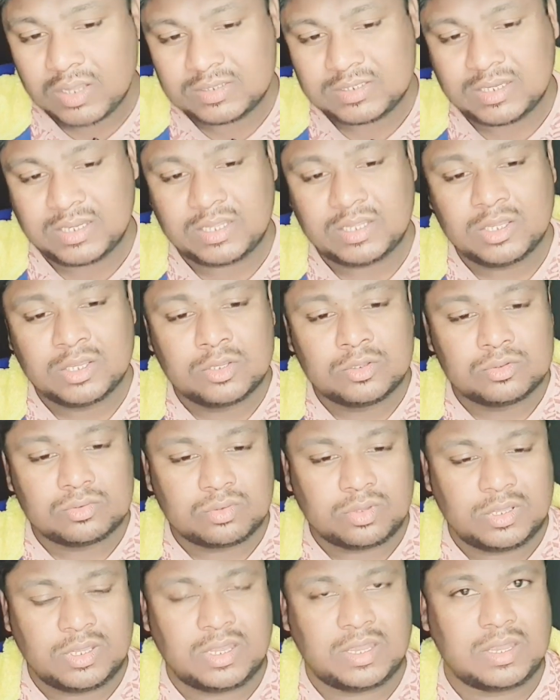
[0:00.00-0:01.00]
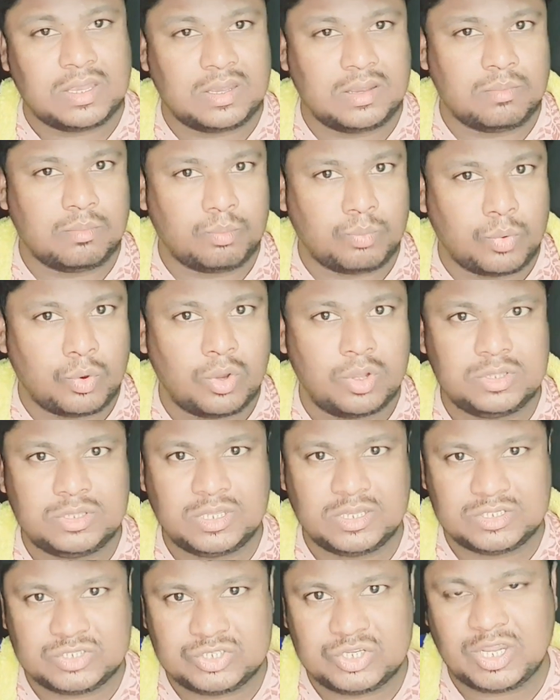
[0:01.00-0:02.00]
था तो एक
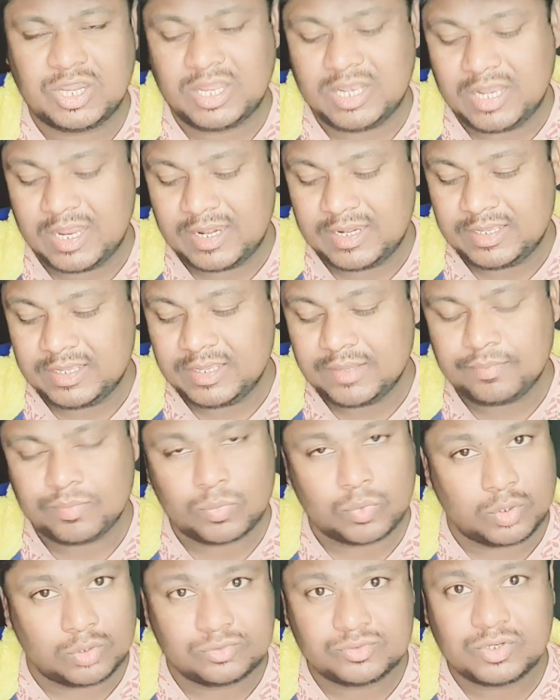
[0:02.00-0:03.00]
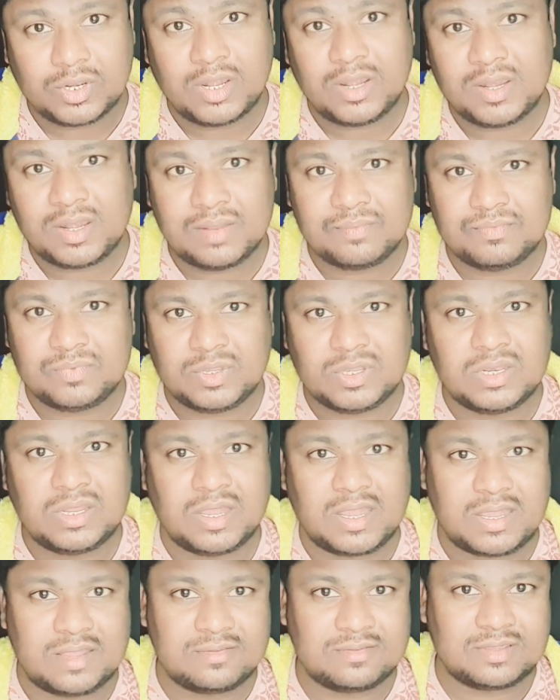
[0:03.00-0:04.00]
बहुत ही अच्छा खिलाड़ी है नॉर्थ यूनाइटेड एफ के
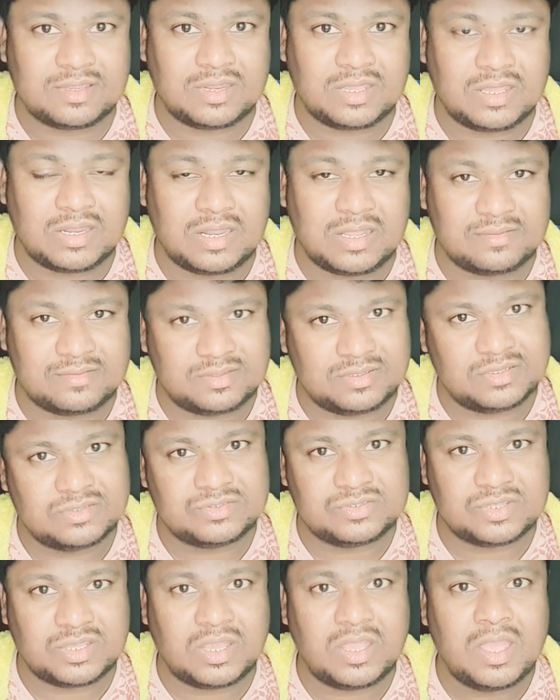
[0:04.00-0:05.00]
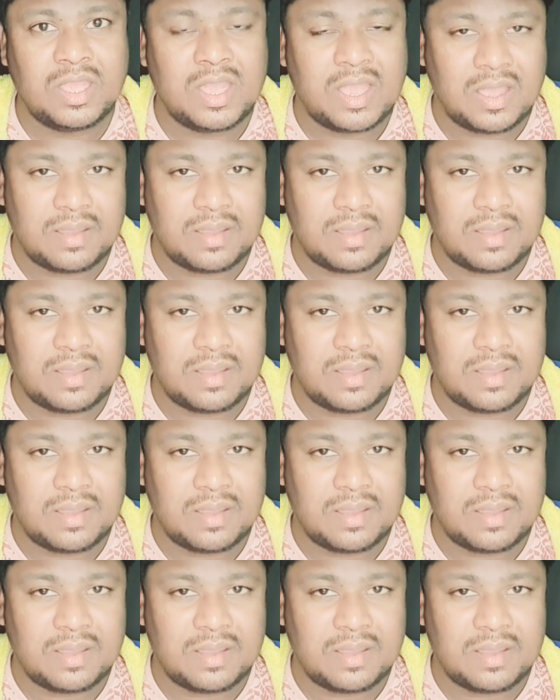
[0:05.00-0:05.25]
लिए खास करके लास्ट सीजन से